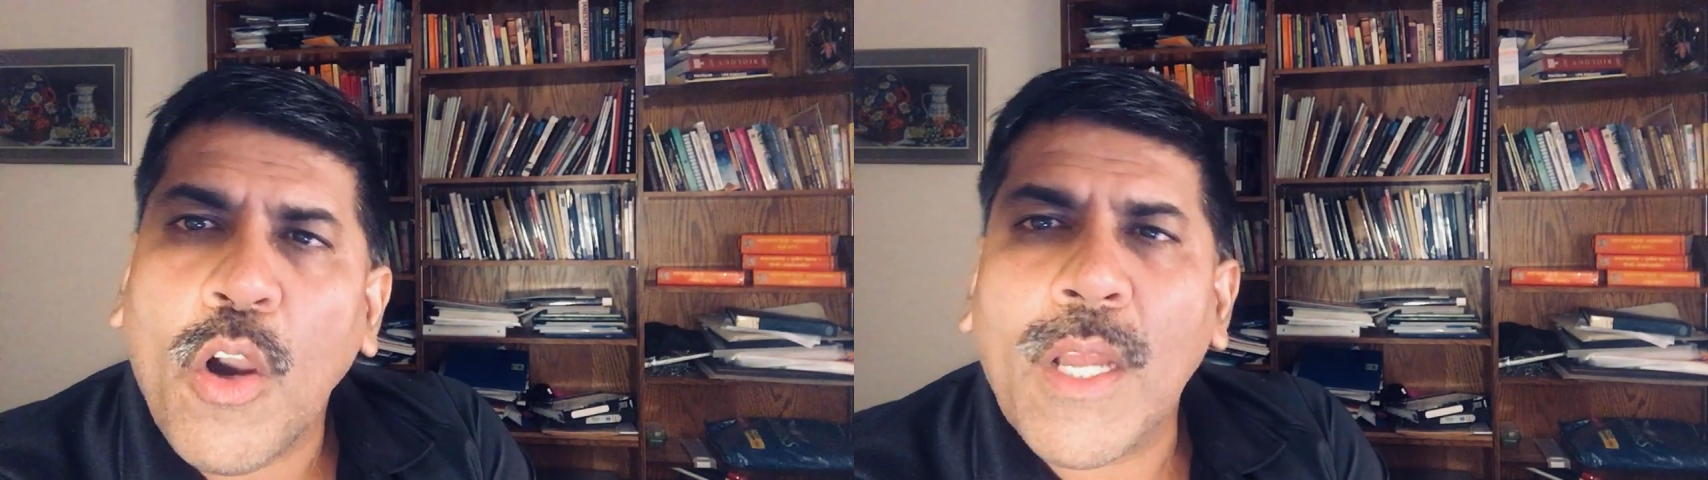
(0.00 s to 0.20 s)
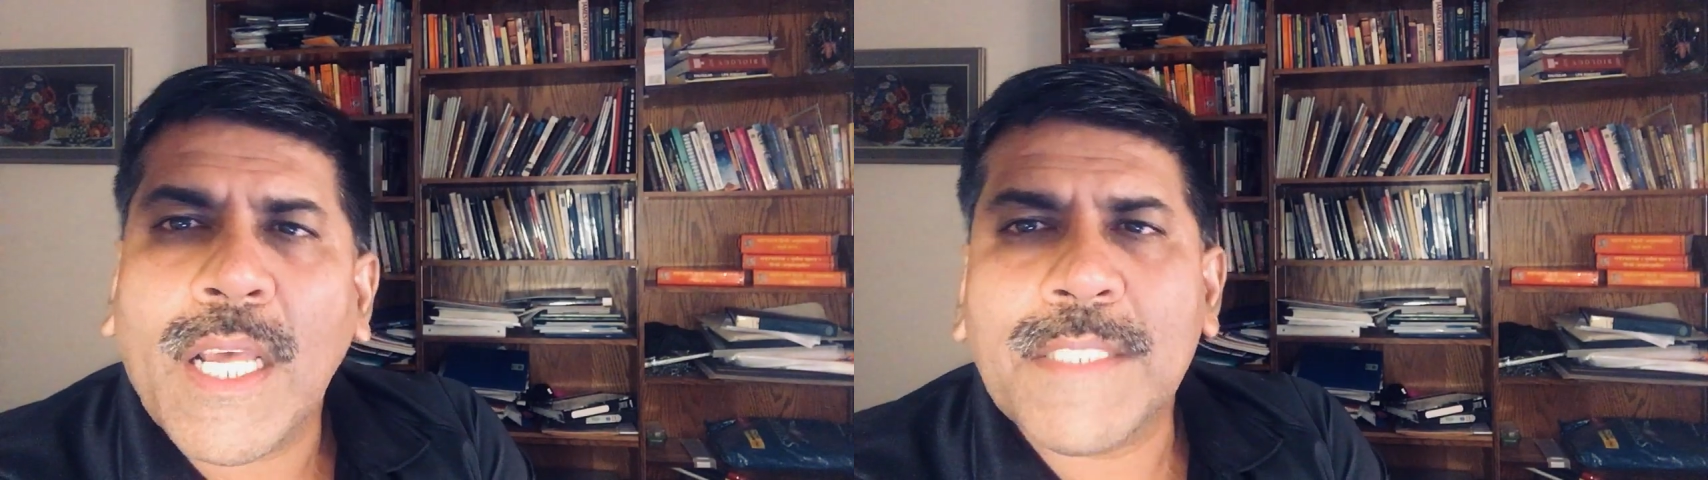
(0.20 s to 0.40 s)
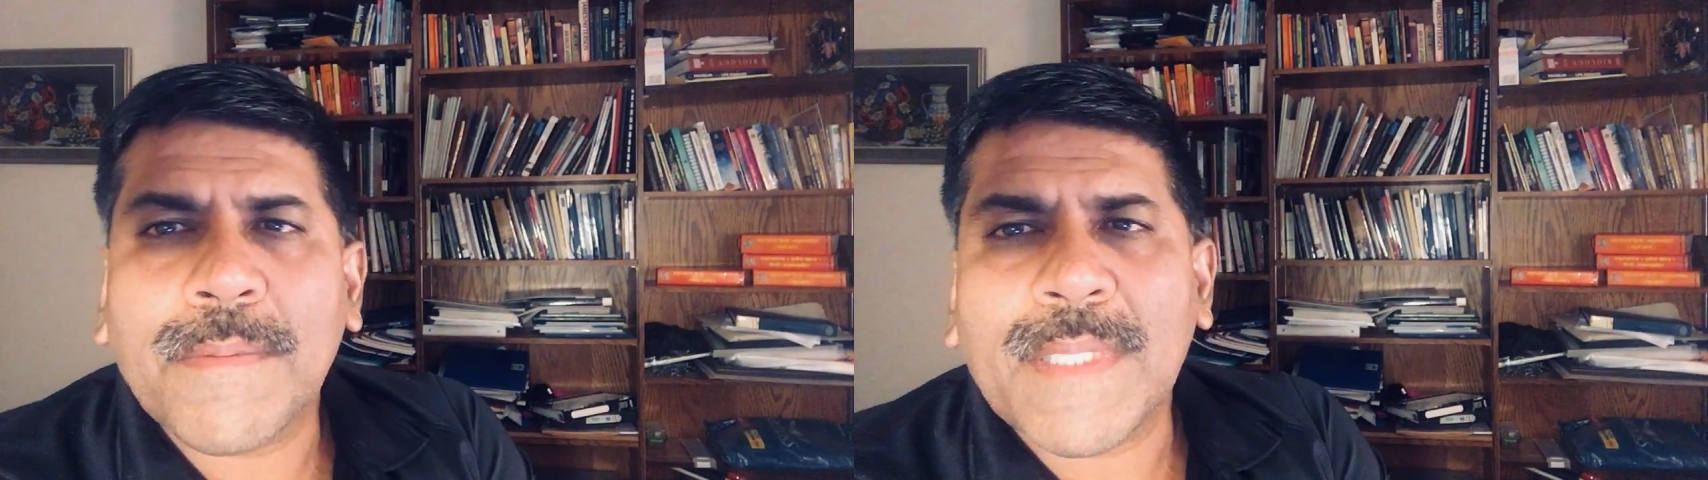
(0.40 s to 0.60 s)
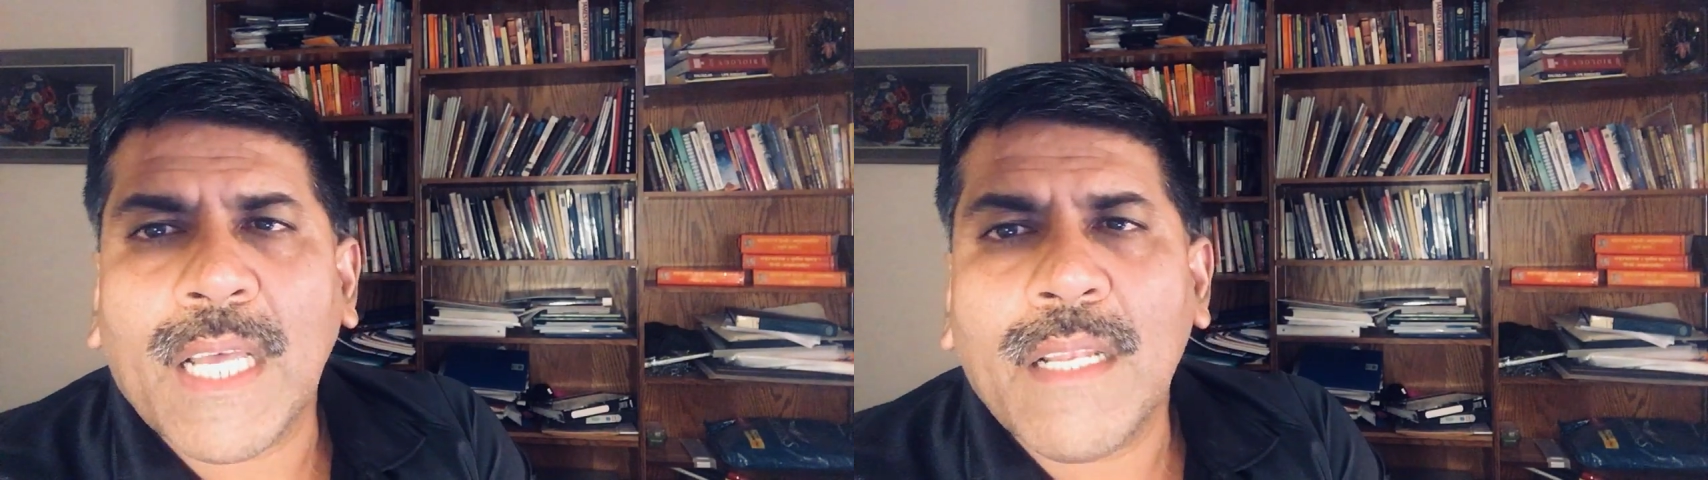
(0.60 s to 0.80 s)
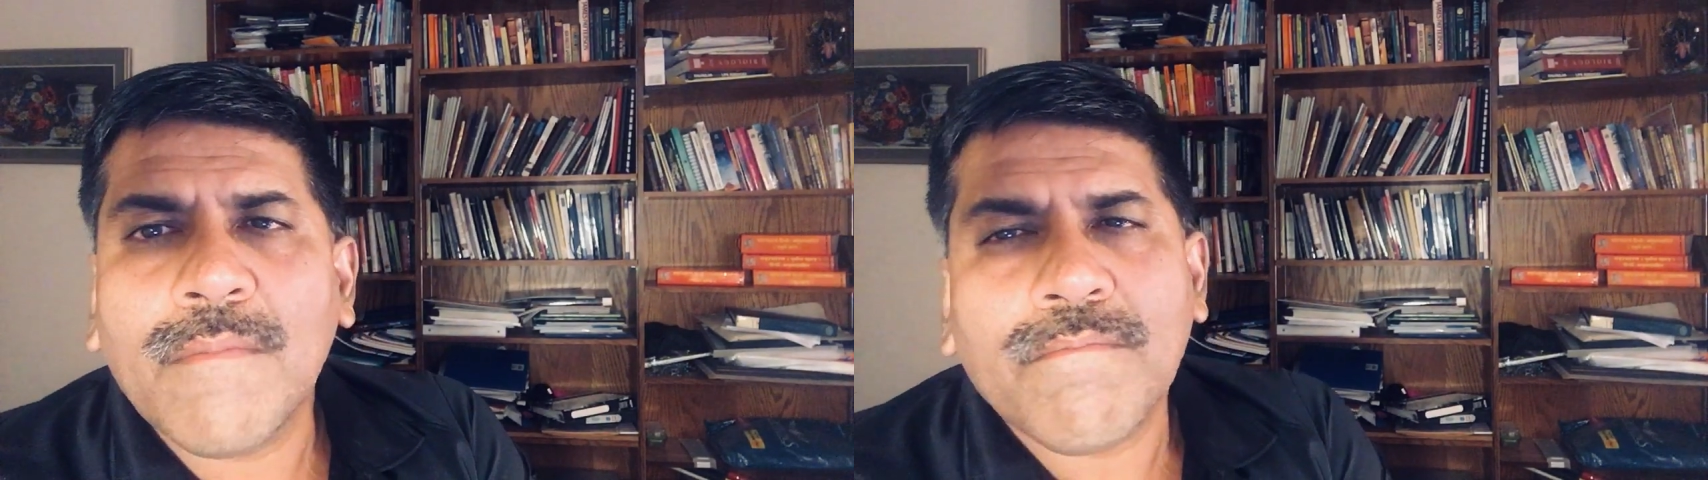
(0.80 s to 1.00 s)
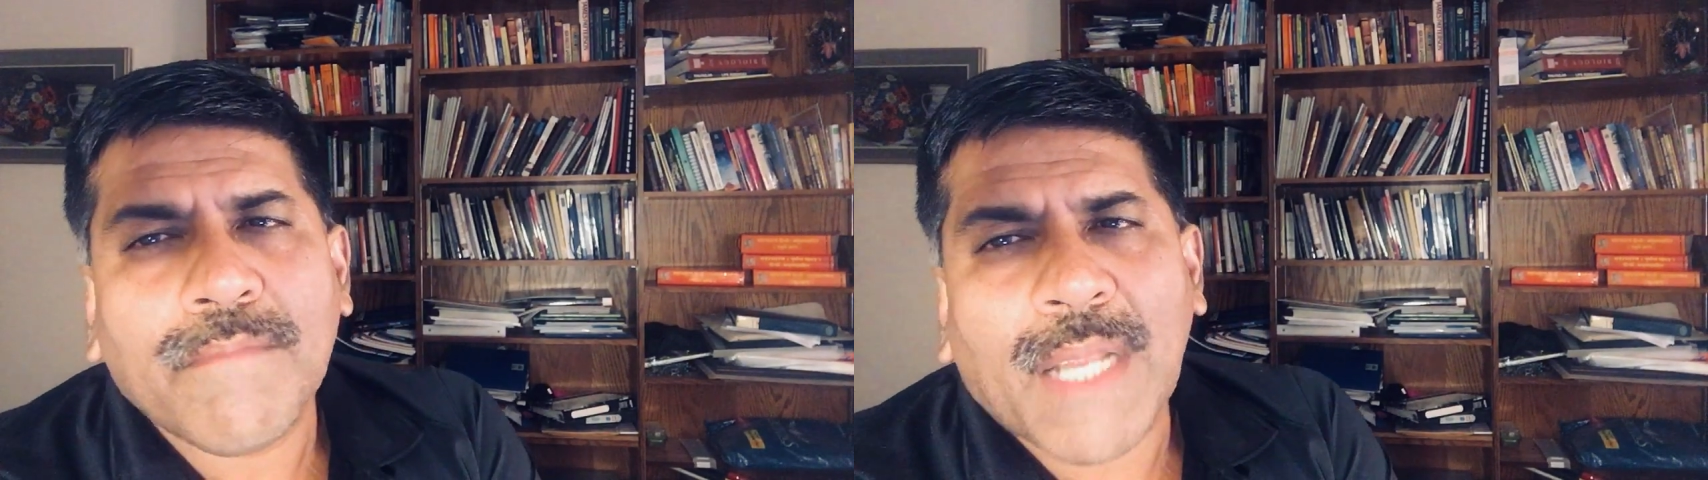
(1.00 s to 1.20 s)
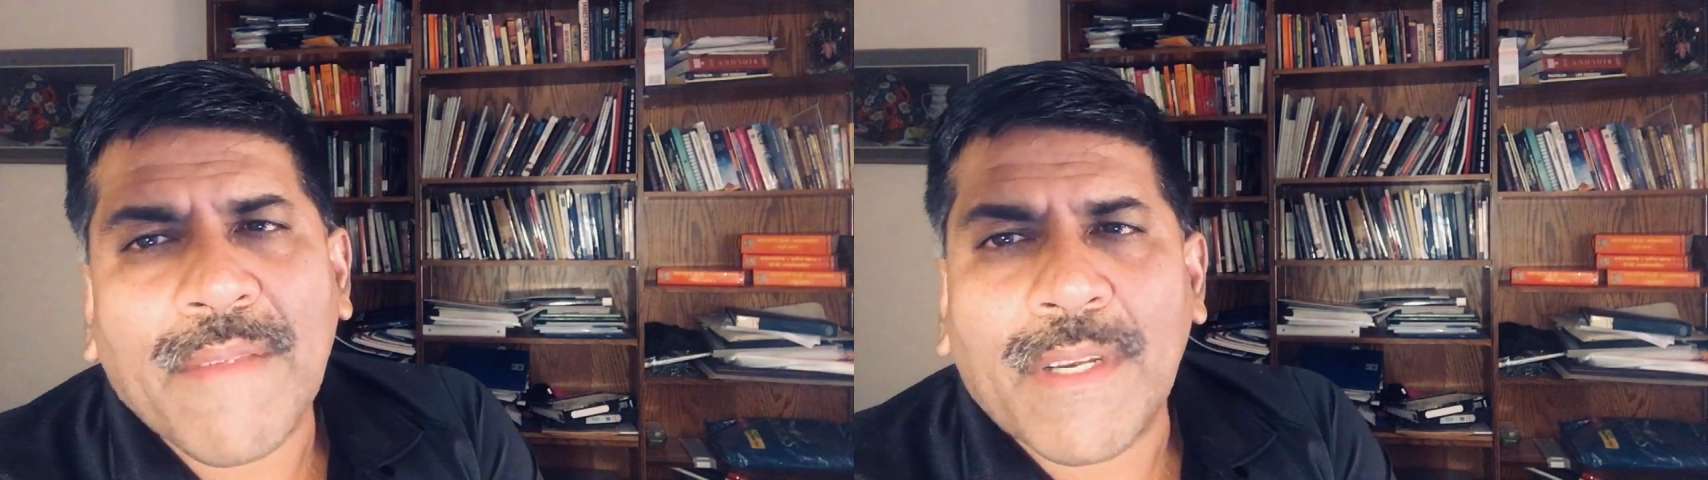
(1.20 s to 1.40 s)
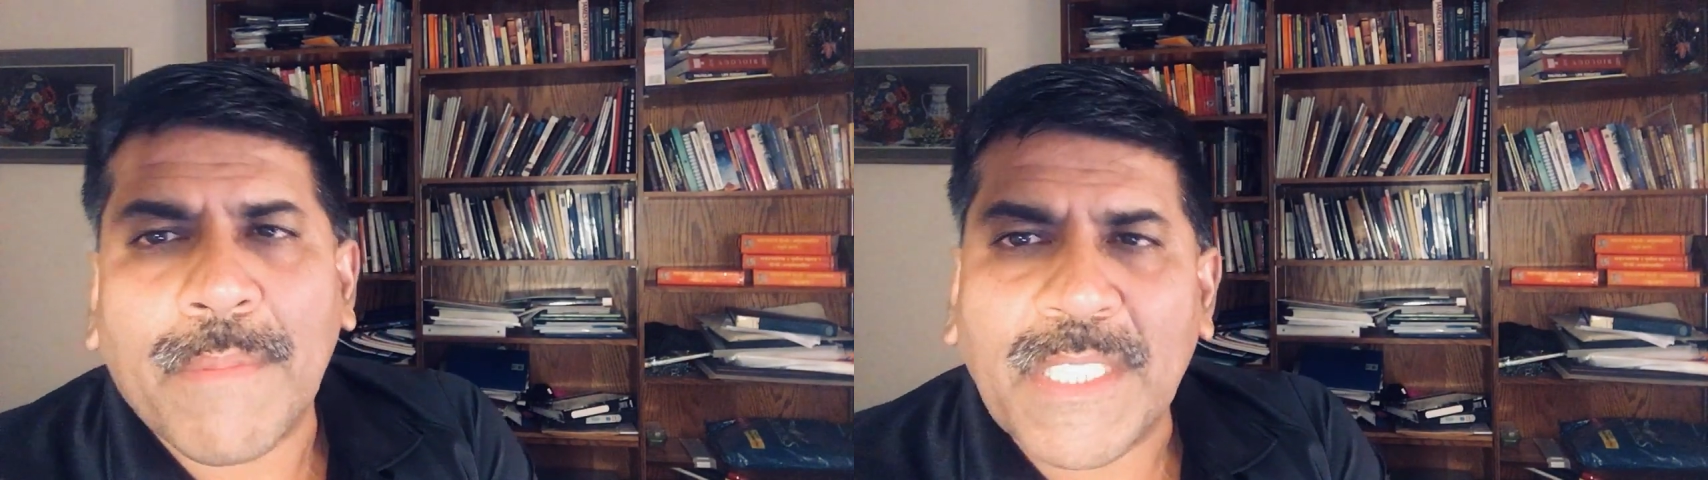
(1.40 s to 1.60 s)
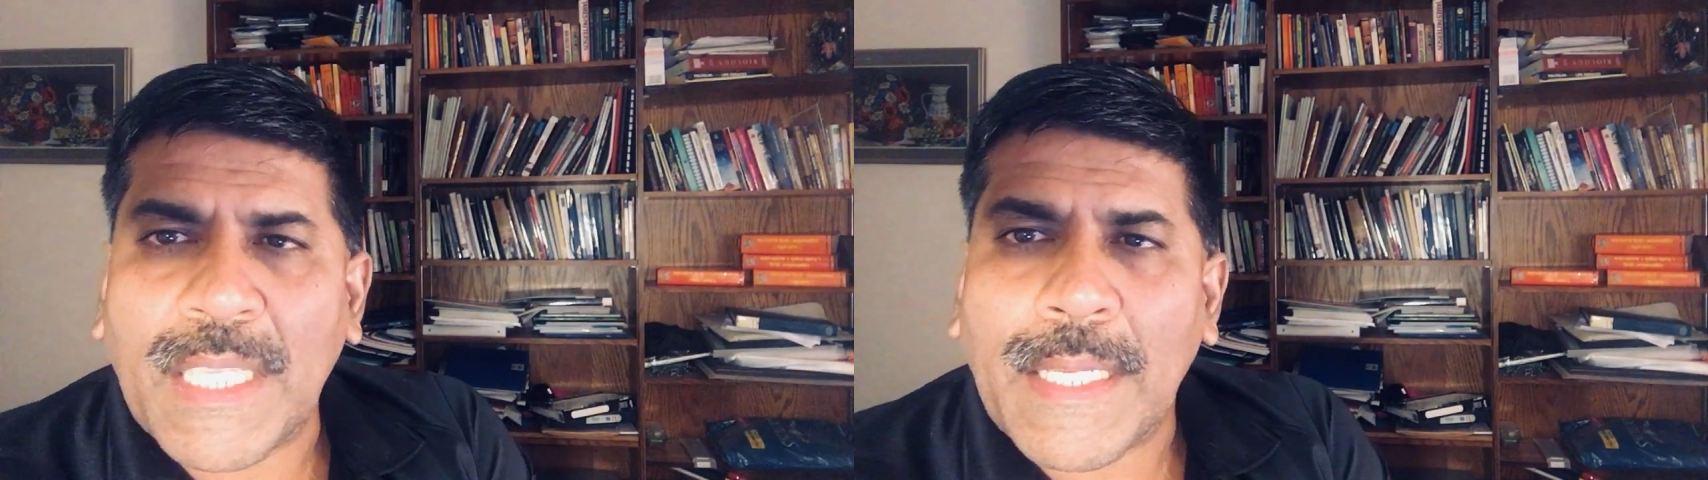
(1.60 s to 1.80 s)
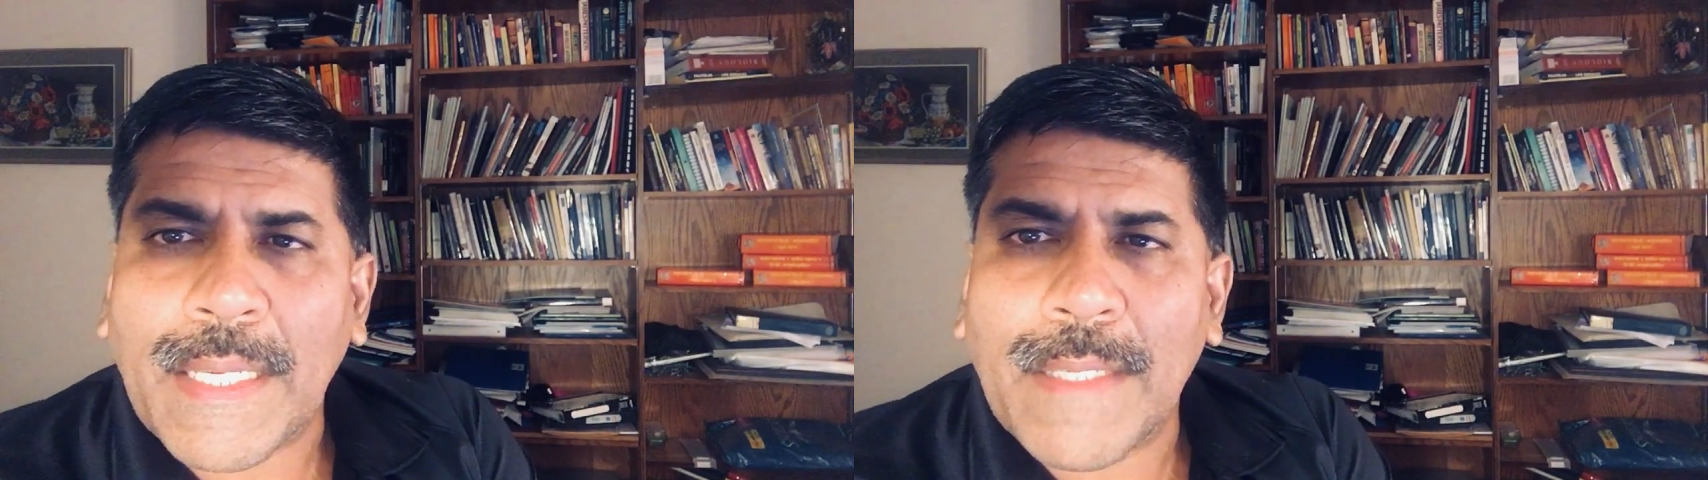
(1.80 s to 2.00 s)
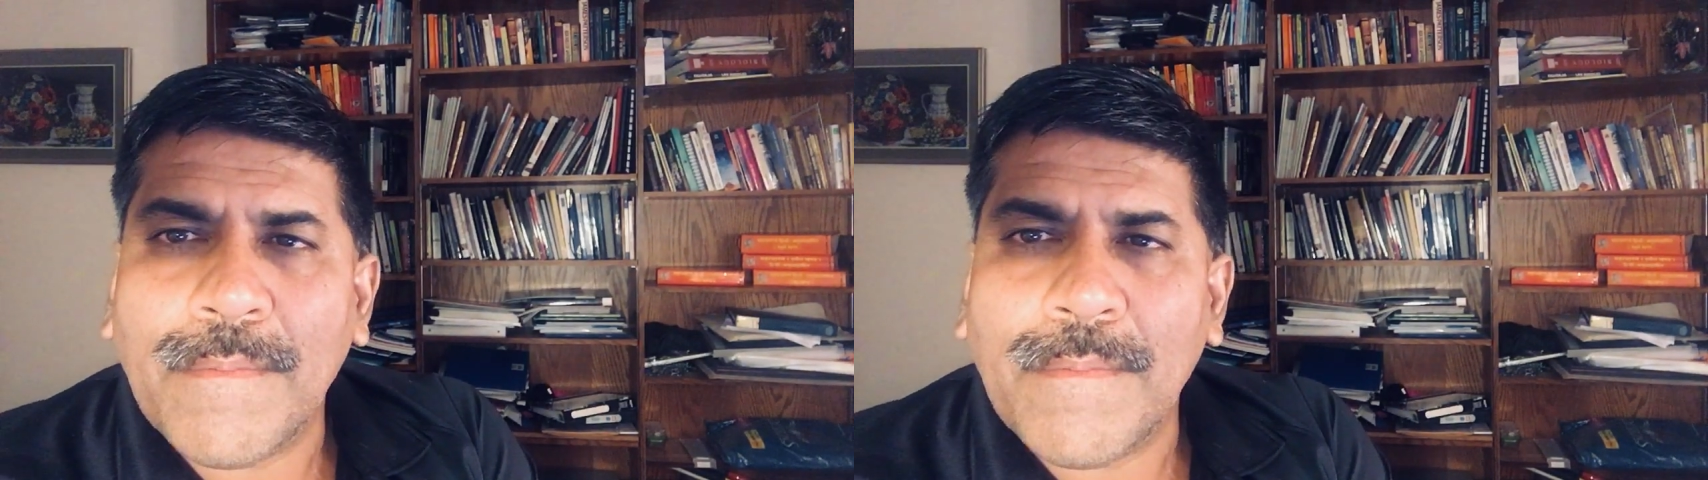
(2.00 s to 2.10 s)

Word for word: और अस्पताल प्राइवेट भी चलेंगे